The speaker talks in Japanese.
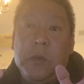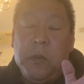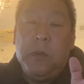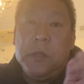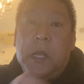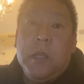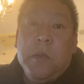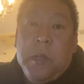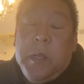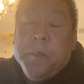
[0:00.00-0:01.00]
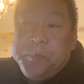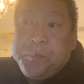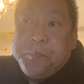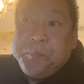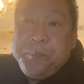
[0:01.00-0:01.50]
の選挙に
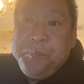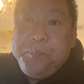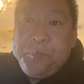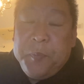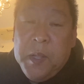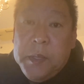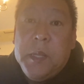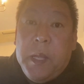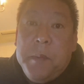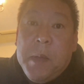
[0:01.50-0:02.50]
出て、